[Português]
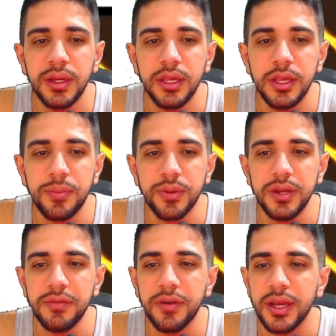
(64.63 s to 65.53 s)
e por
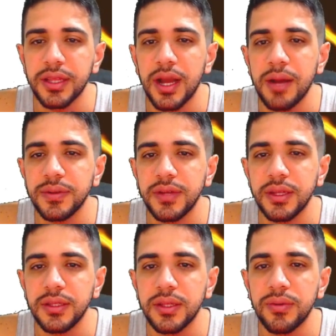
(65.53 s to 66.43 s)
aí vai, tá,
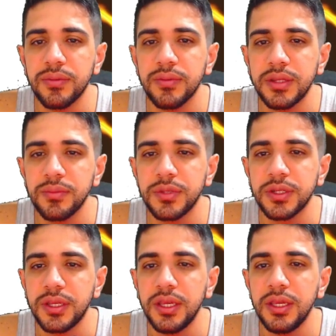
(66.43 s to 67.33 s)
rapaziada? Então, temos
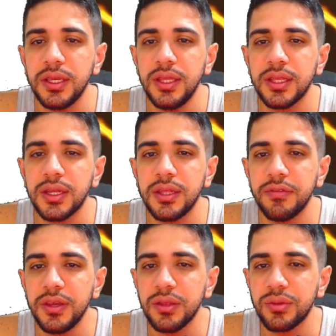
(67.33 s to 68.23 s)
aqui Indra de
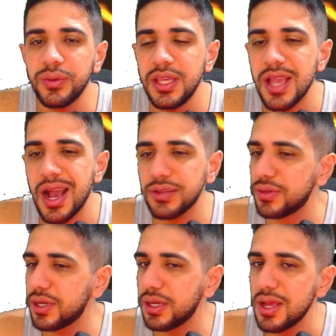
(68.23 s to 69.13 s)
vento e
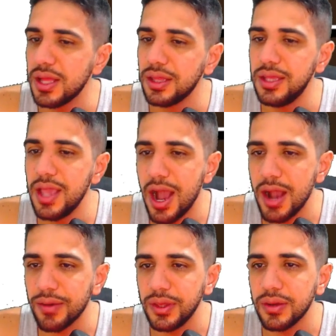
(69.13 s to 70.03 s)
Azura de
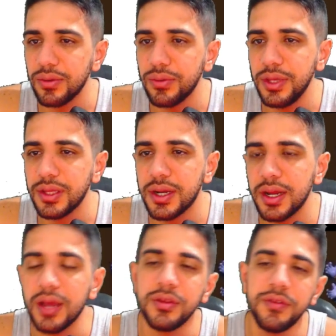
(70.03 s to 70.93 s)
água. Então, o Indra
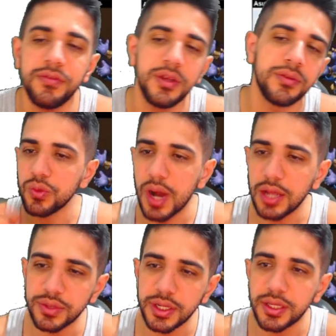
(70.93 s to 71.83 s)
é o de vento, o
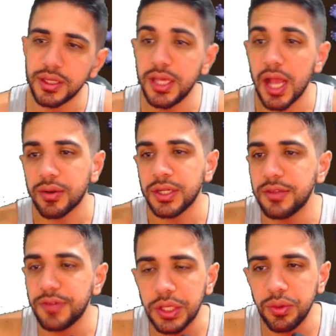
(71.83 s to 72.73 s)
Azura é aqui de água. A gente
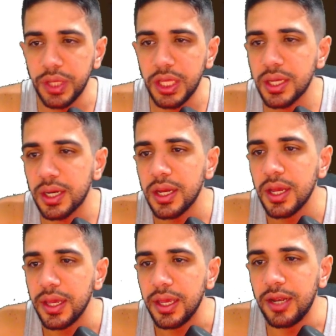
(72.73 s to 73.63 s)
vê que o Indra,
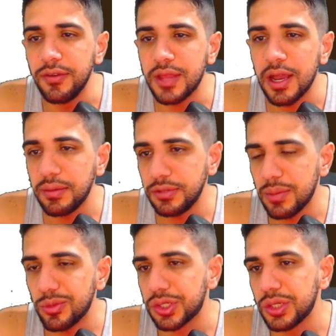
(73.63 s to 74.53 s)
ele tá já
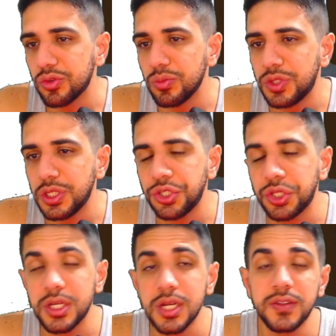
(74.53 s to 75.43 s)
mostrando como 5
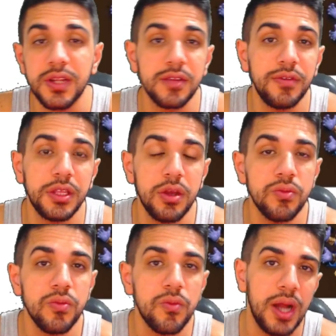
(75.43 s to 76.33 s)
estrelas. Será que vai ter
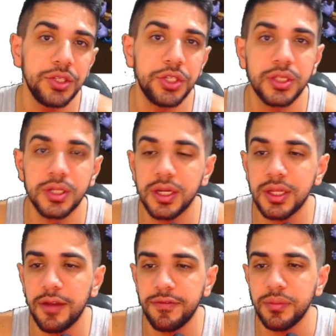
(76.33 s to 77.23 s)
algum 4 estrela
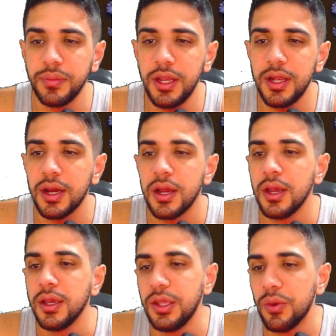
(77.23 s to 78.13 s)
da família?
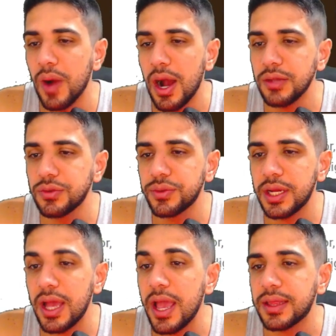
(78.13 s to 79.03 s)
E o
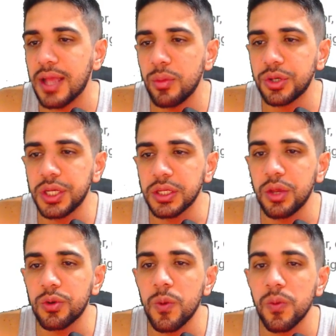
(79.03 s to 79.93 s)
Azura é, tá mostrando aqui
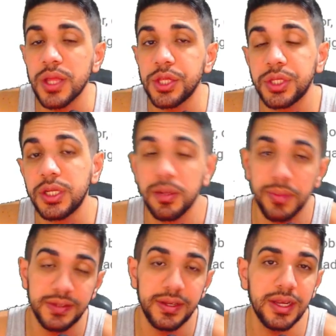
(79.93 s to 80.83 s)
como 4 estrelas,
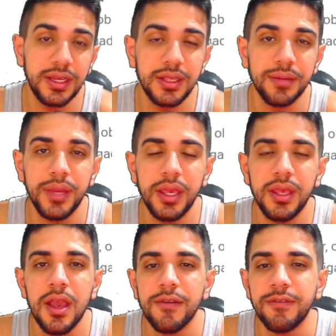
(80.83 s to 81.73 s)
mas será que também
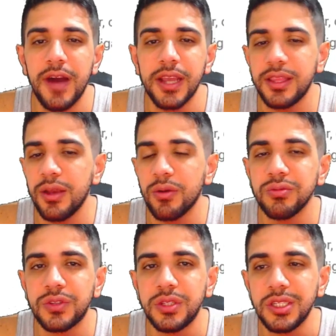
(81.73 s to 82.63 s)
vai ter algum
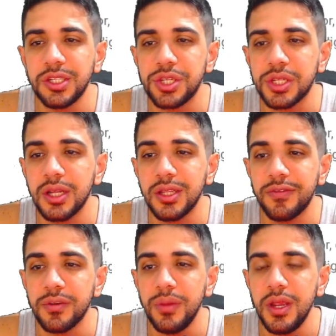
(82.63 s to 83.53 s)
5 estrelas da
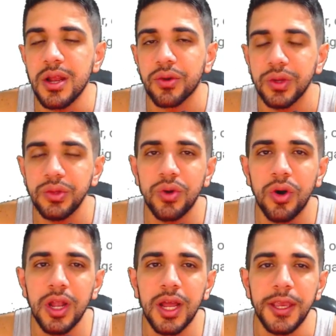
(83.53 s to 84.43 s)
família? Quando
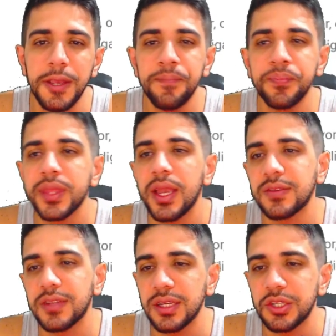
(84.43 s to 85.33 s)
rola aí
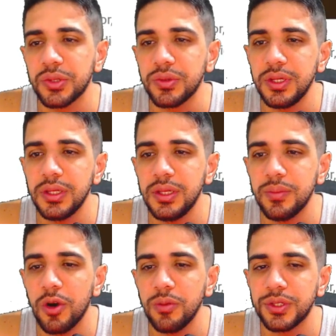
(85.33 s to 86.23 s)
essa questão de, de
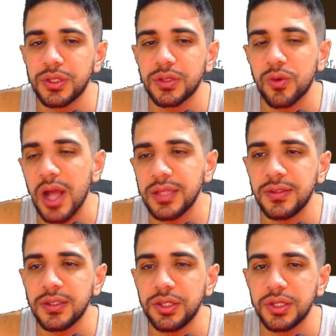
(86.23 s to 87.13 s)
mobs 4 e
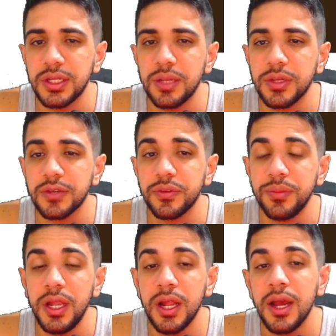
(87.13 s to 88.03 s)
5 estrelas da mesma
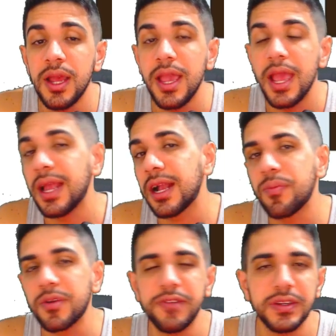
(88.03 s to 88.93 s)
família, é legal
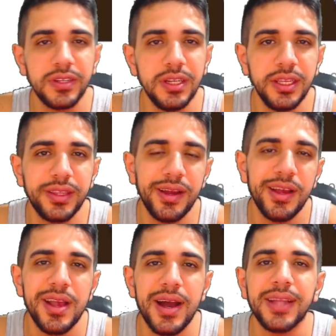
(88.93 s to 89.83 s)
porque facilita
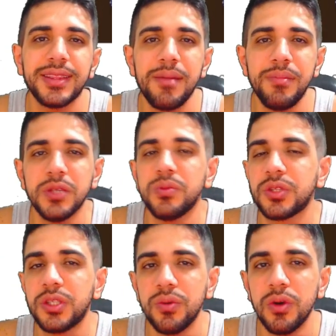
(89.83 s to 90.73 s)
até mesmo os
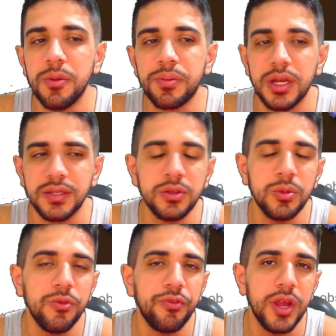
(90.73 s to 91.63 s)
skill up, assim
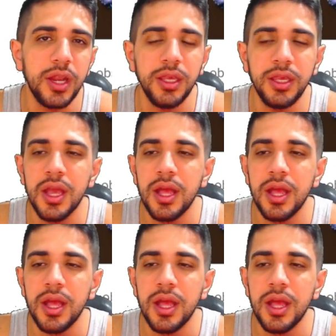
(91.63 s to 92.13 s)
como foi ali